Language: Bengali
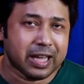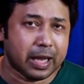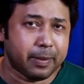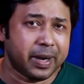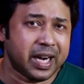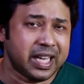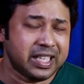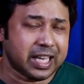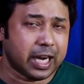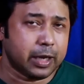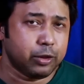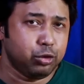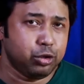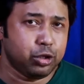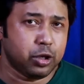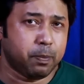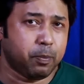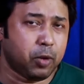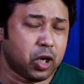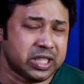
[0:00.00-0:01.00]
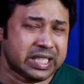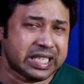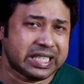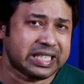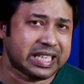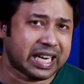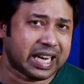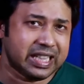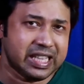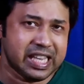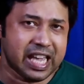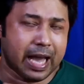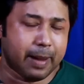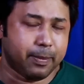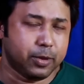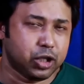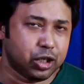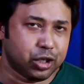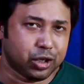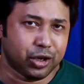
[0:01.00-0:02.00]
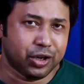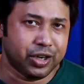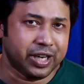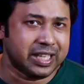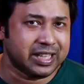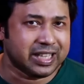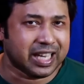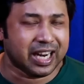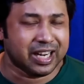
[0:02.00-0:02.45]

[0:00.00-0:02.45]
তার মানে যারা দুশো পঞ্চাশ টাকা দিয়ে আবেদন করেনি